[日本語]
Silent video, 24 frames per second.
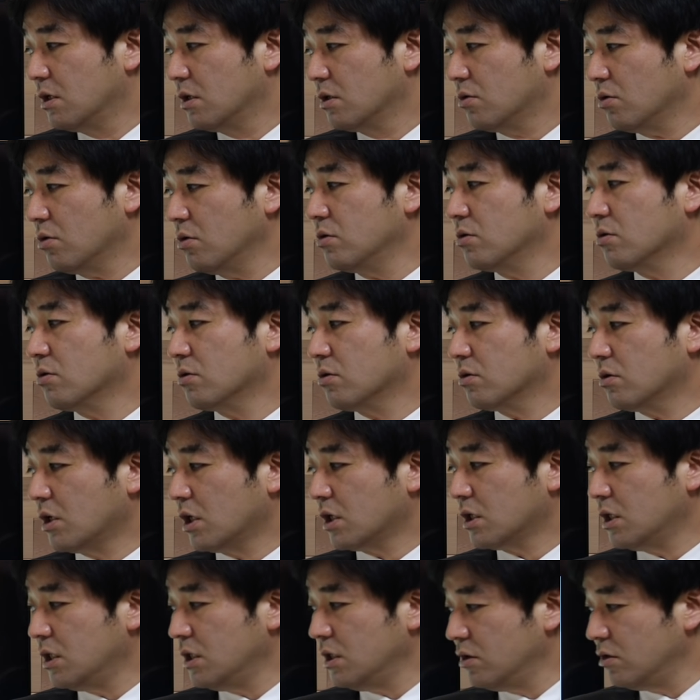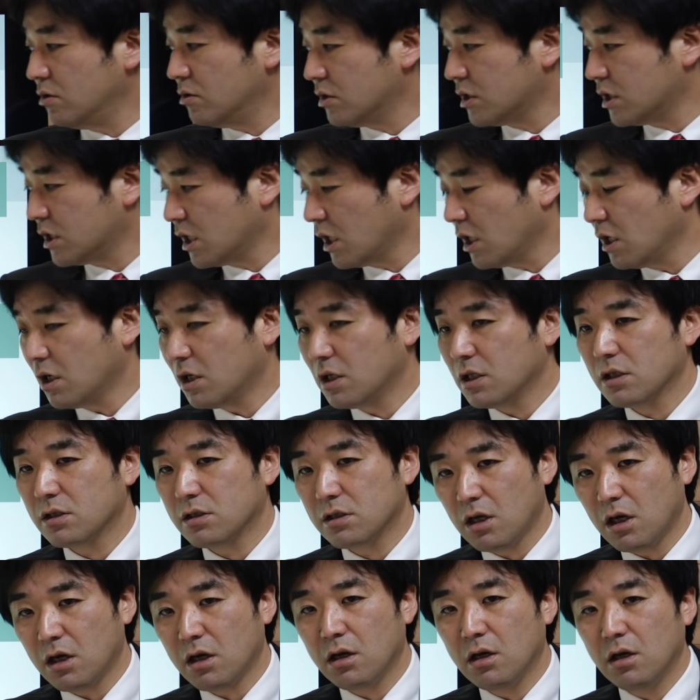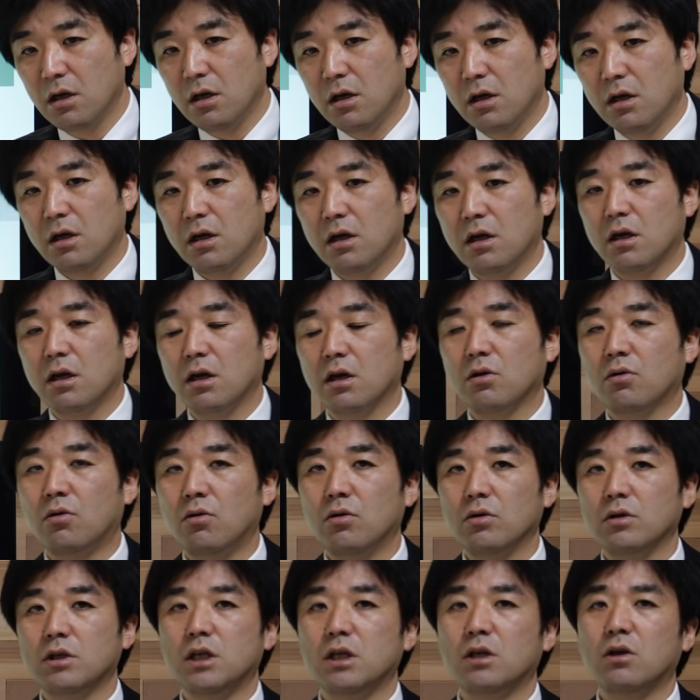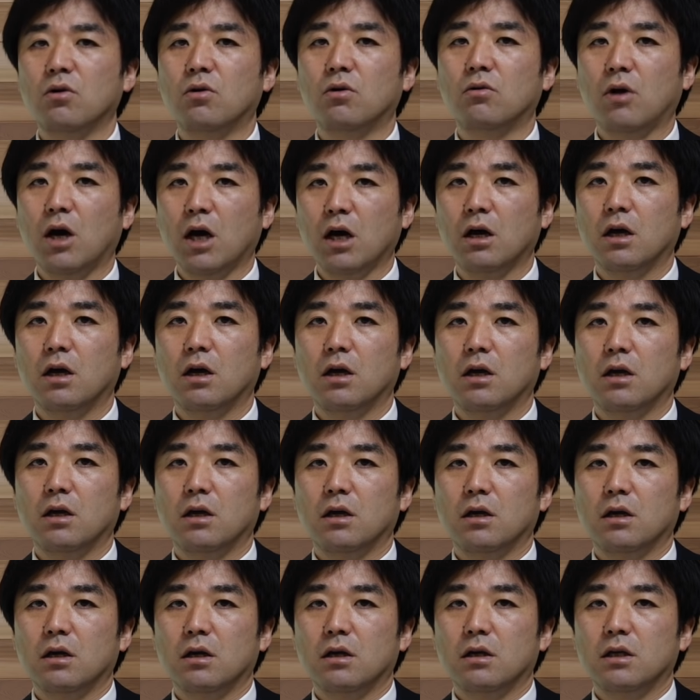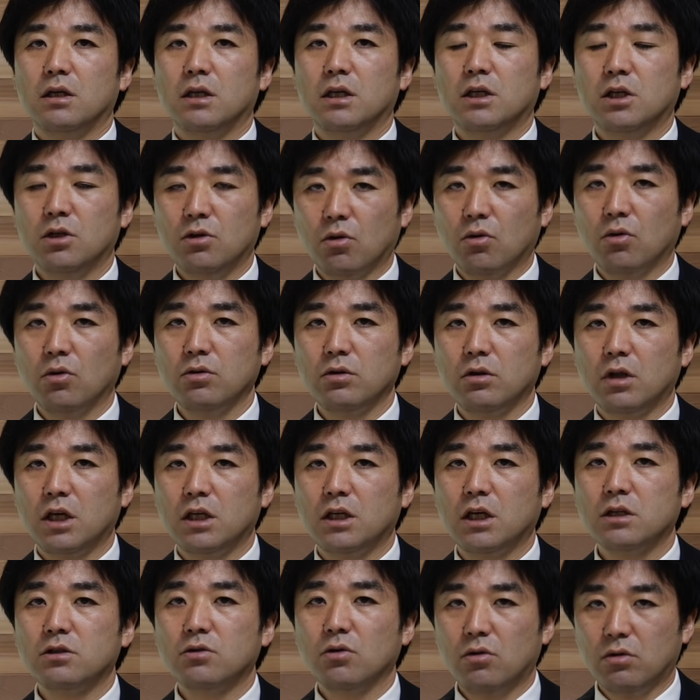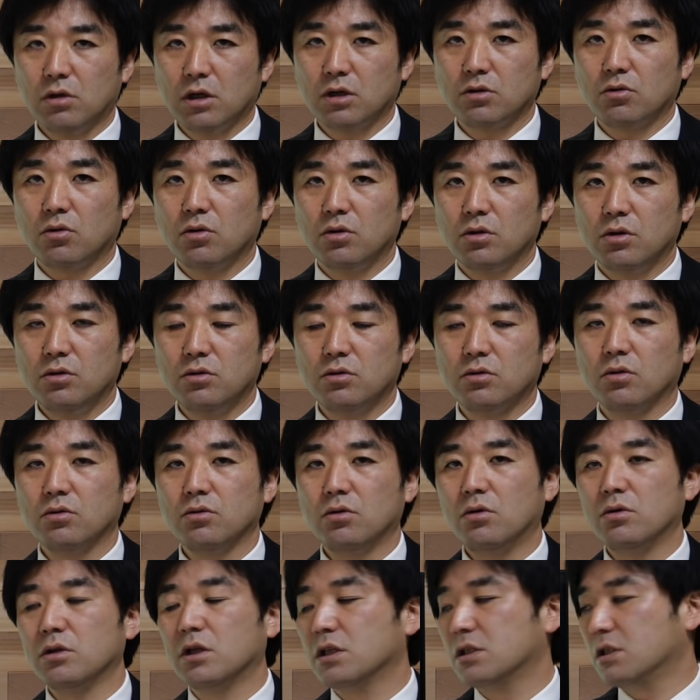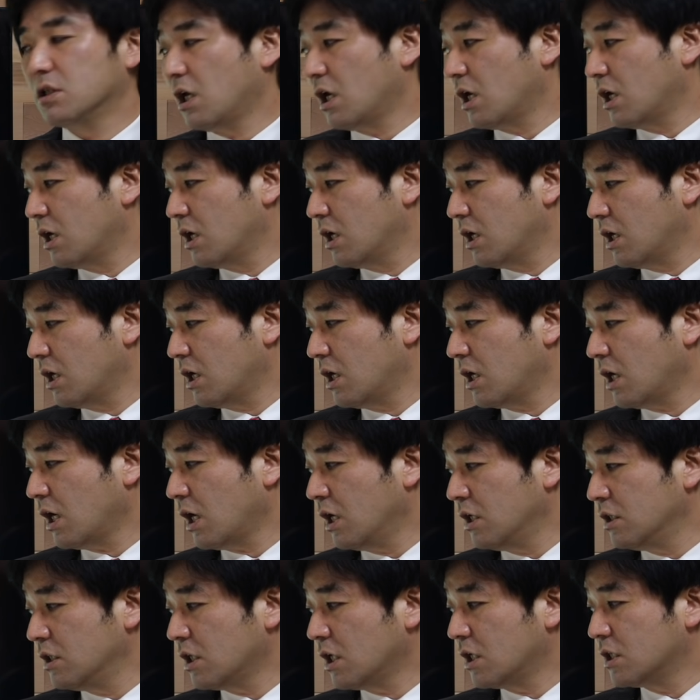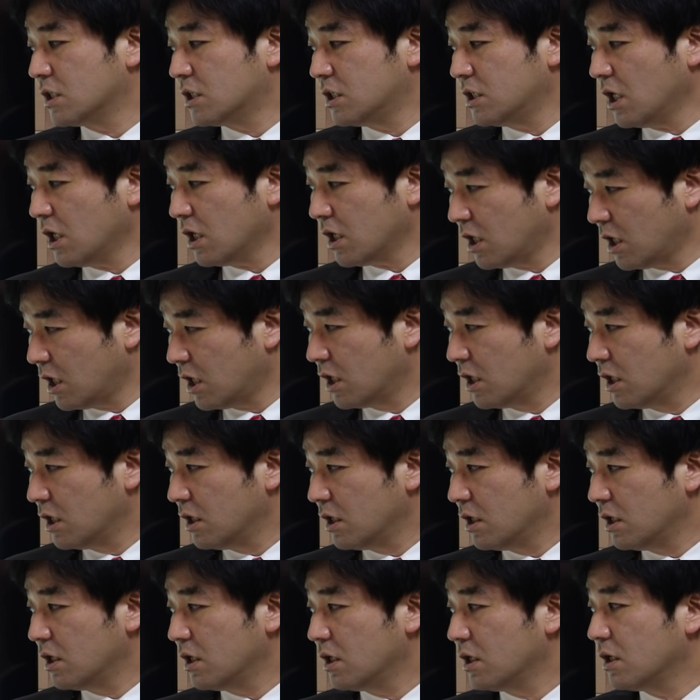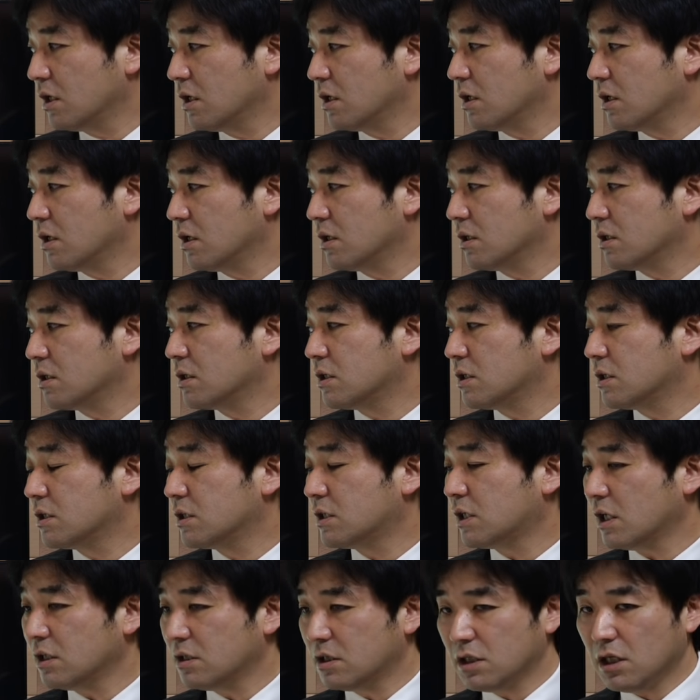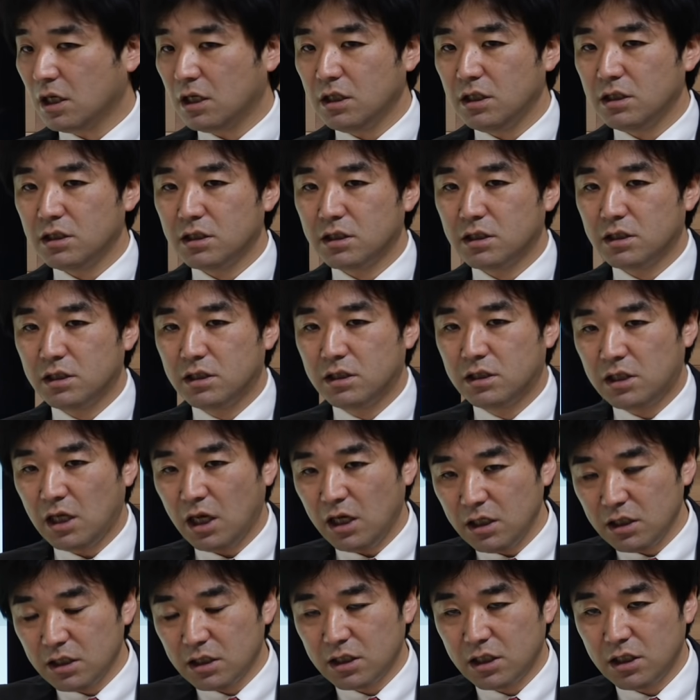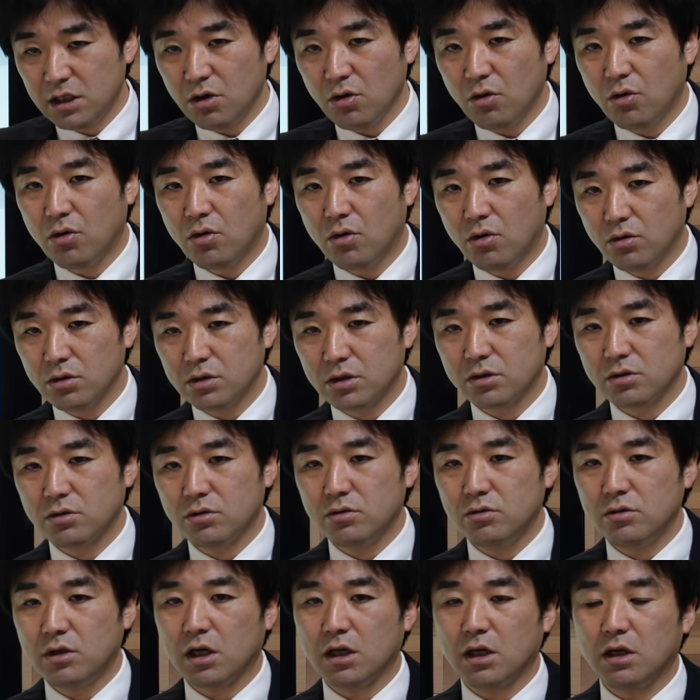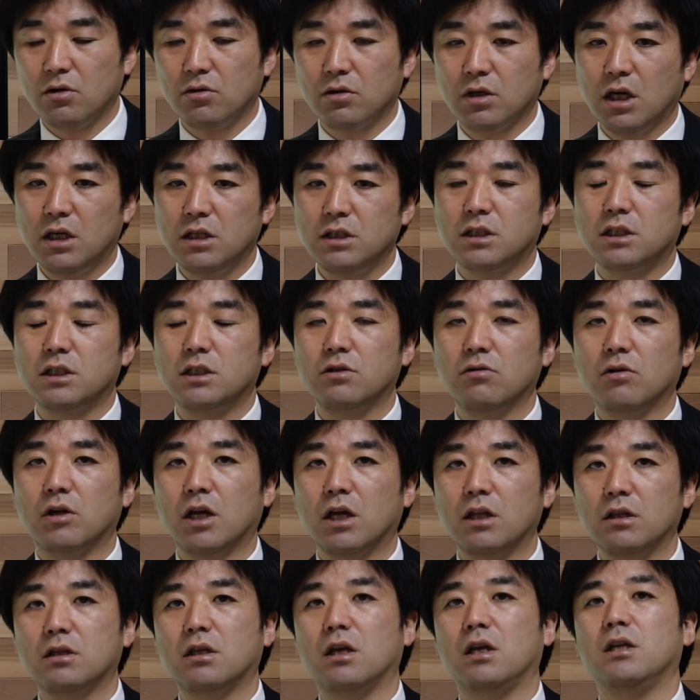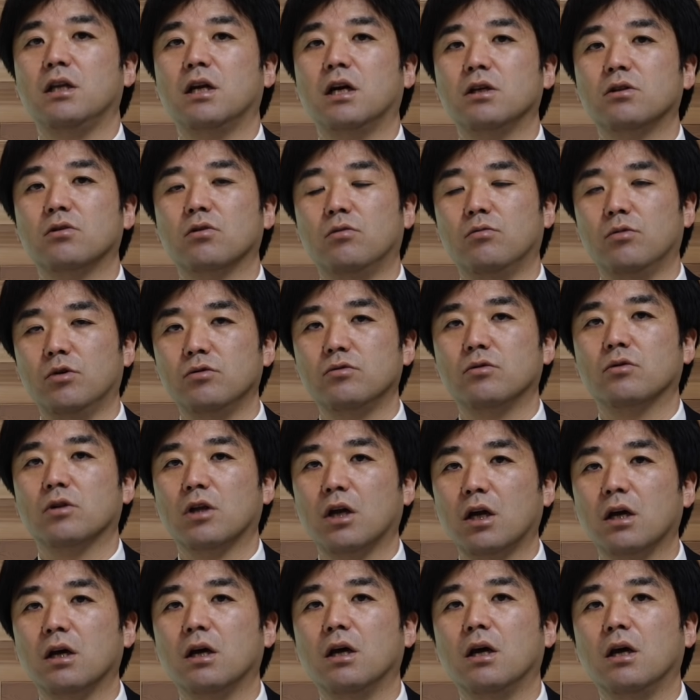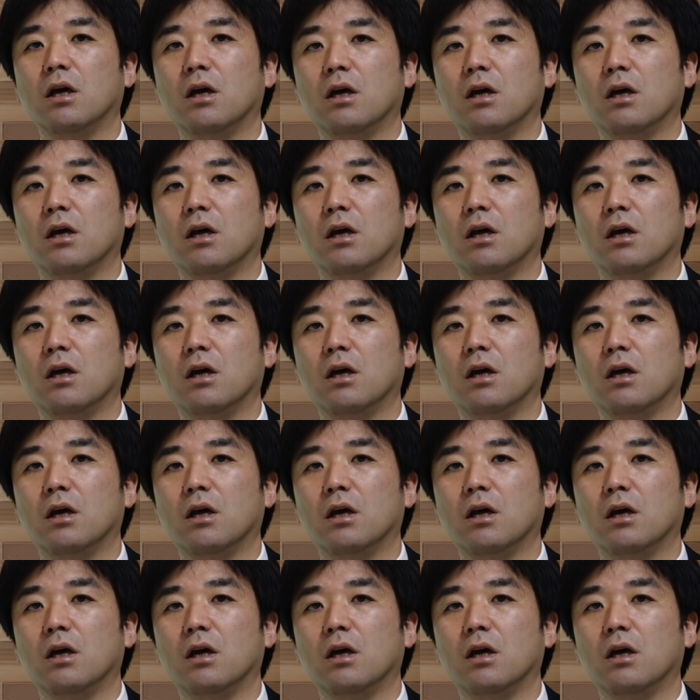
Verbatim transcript: ということで、金融機関がですね、えー、この企業は生き残っていけそうかということをですね、えー、判断しながら、えさすがに全企業を救うだけの原資にはなっていないと思うので、